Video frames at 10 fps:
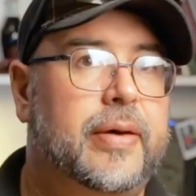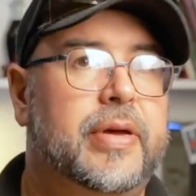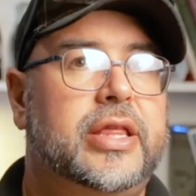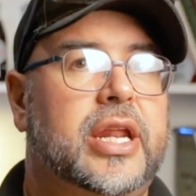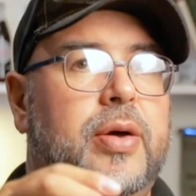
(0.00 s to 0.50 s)

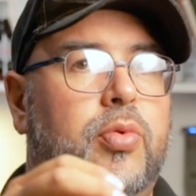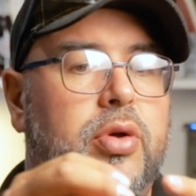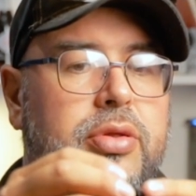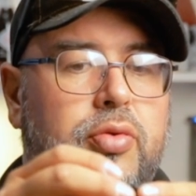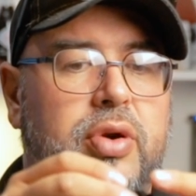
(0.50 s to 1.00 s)
También
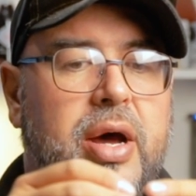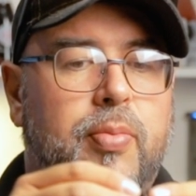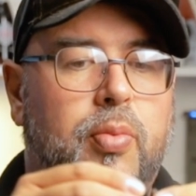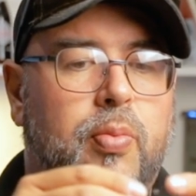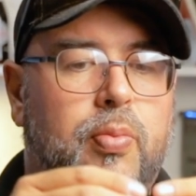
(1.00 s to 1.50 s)
tenemos
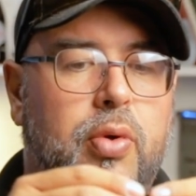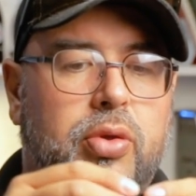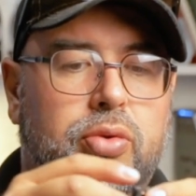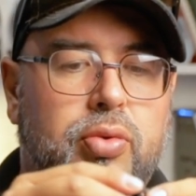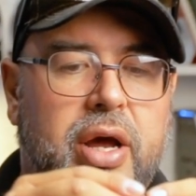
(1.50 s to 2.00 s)
una
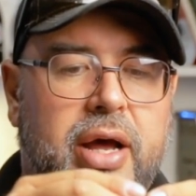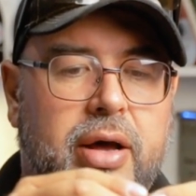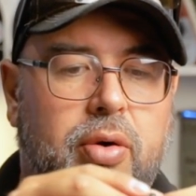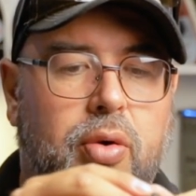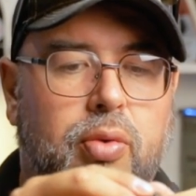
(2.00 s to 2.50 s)

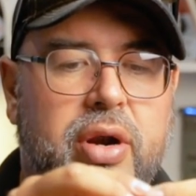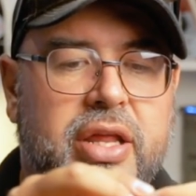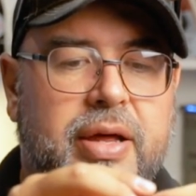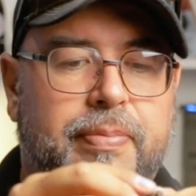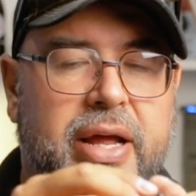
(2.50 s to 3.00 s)
montura o
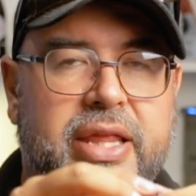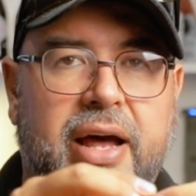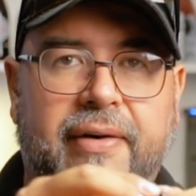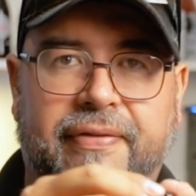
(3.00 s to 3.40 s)
una zapata